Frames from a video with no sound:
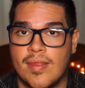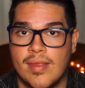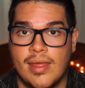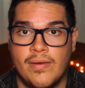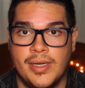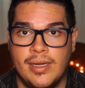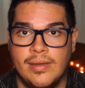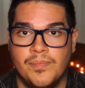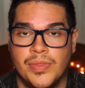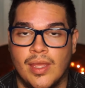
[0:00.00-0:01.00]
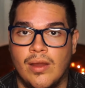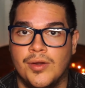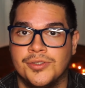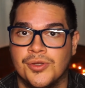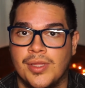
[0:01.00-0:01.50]
16 de abril, a
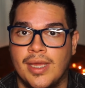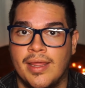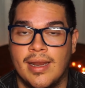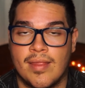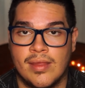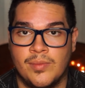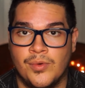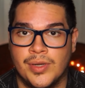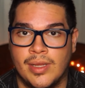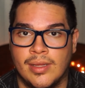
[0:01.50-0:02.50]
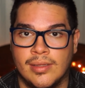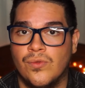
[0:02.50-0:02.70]
ocho días de la ceremonia,